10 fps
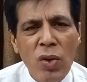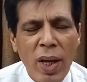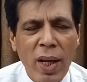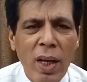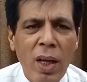जो
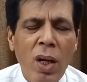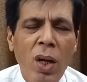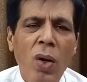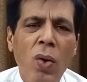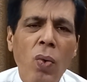हैं
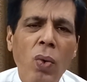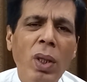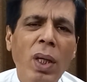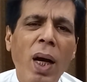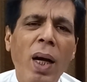
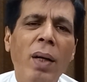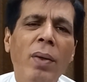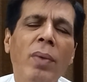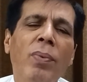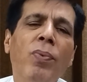उनका
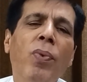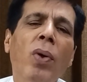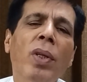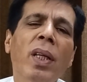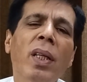
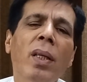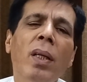फौजी